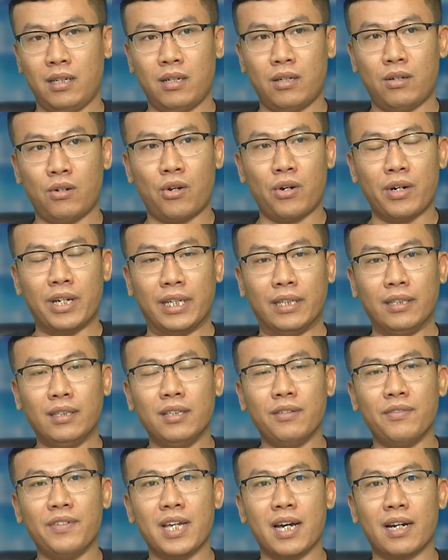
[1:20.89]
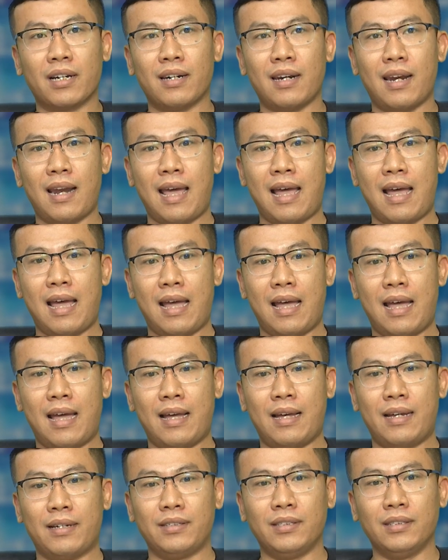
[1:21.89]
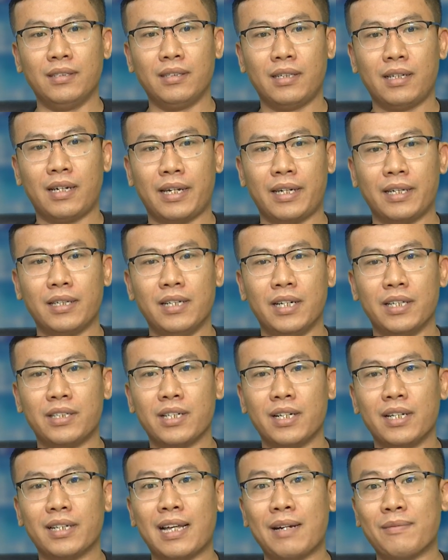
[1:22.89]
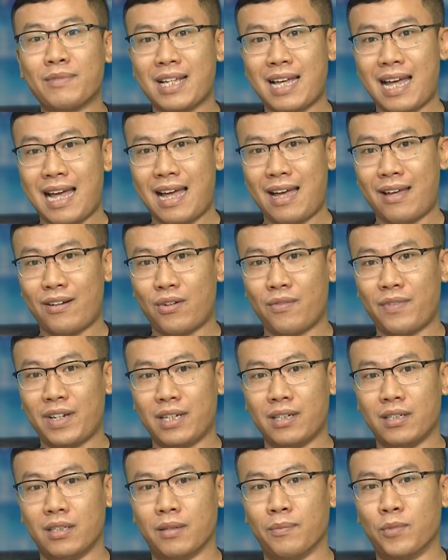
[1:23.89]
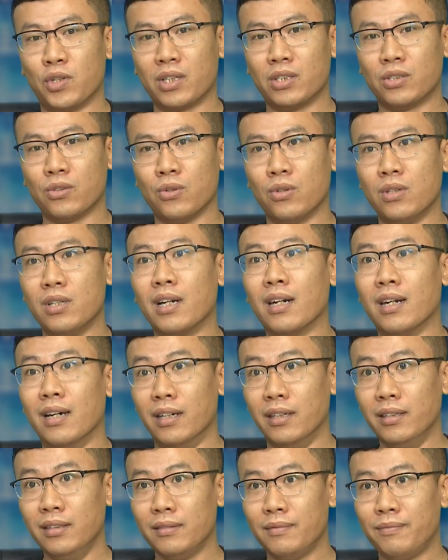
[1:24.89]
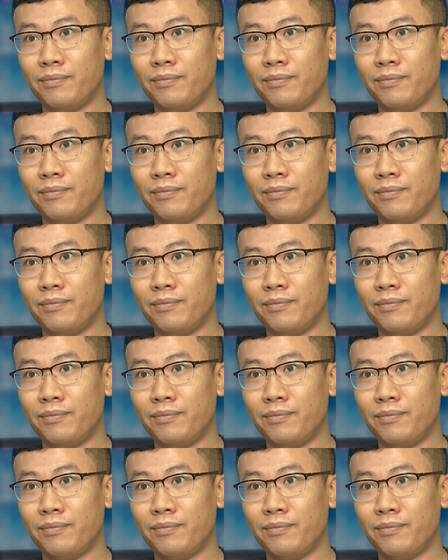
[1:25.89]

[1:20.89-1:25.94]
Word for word: nó đến từ việc là những cái người chơi tham gia nó phải ở một cái số lượng lớn